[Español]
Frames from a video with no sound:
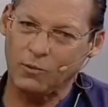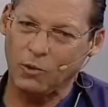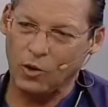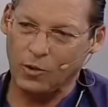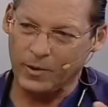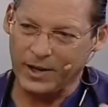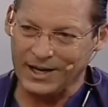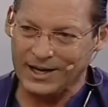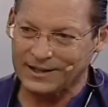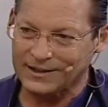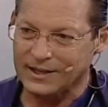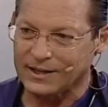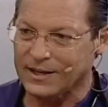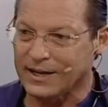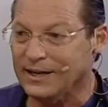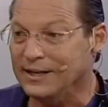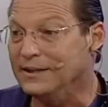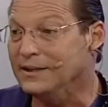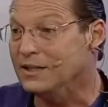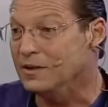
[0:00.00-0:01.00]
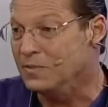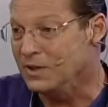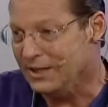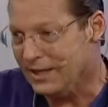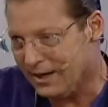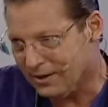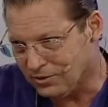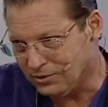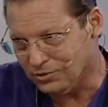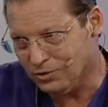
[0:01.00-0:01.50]
puede volver a tener
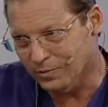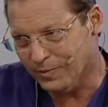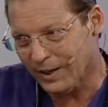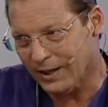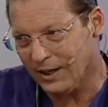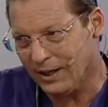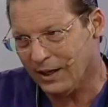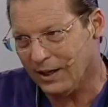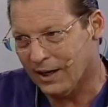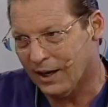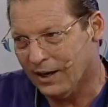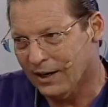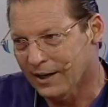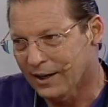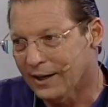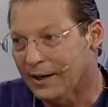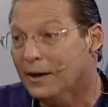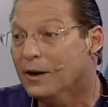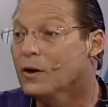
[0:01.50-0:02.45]
intimidad con su pareja